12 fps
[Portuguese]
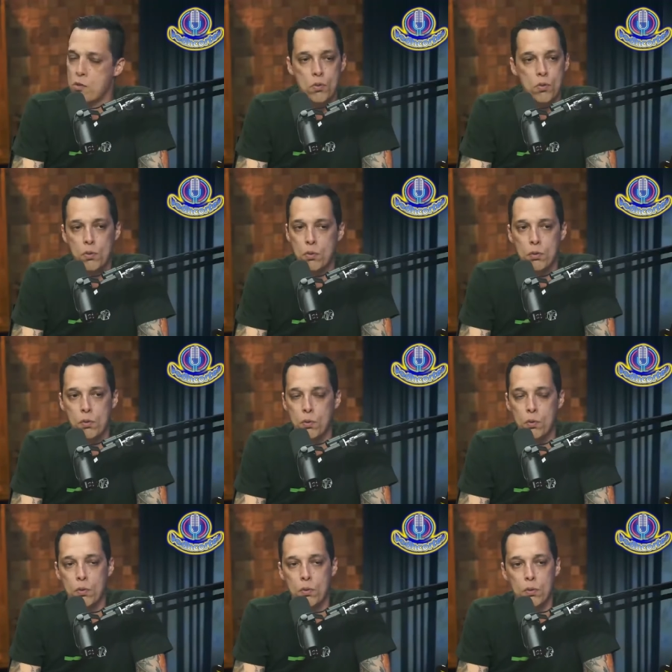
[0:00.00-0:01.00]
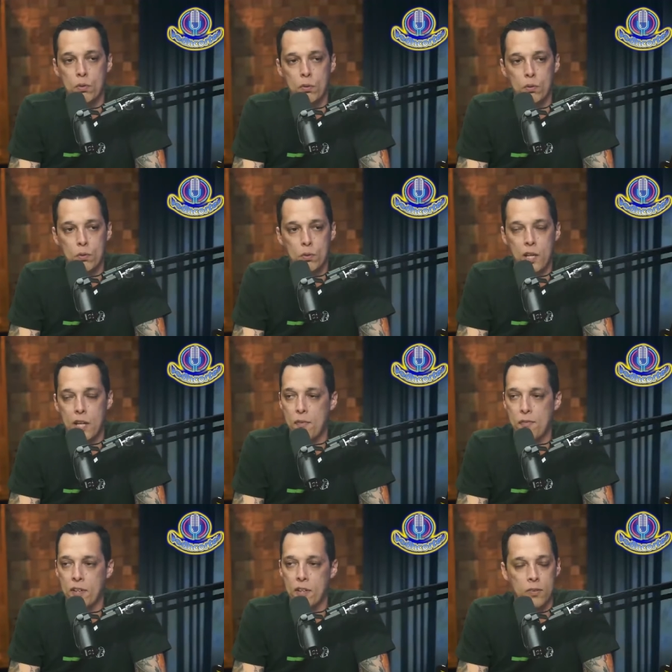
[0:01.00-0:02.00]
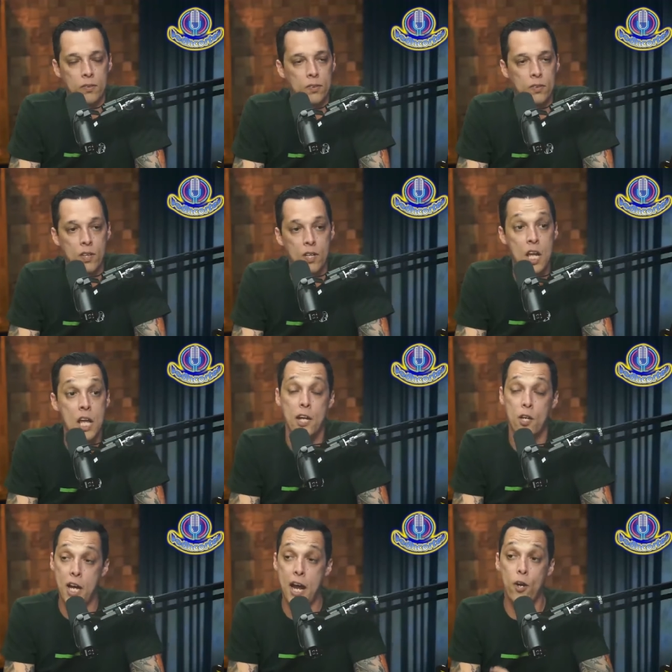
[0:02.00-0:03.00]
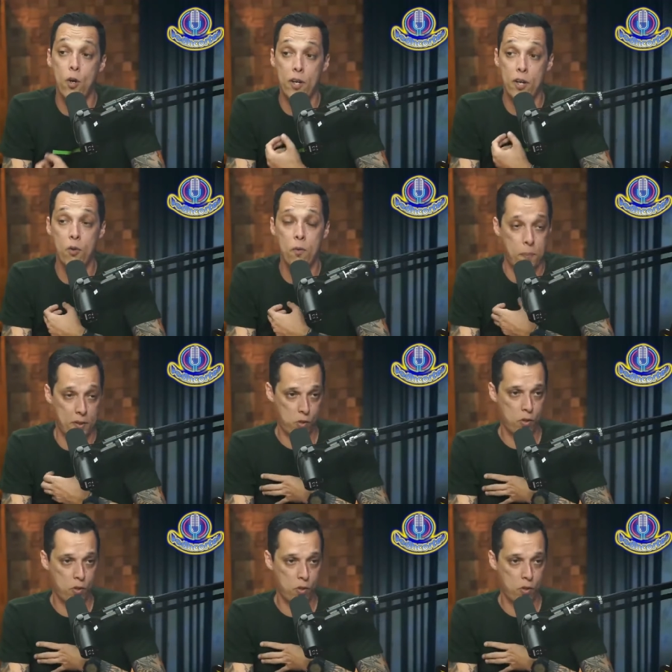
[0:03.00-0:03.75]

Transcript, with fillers: o. O, o Tadalafila tá não. Cara, se Eu já, eu, eu, pra ser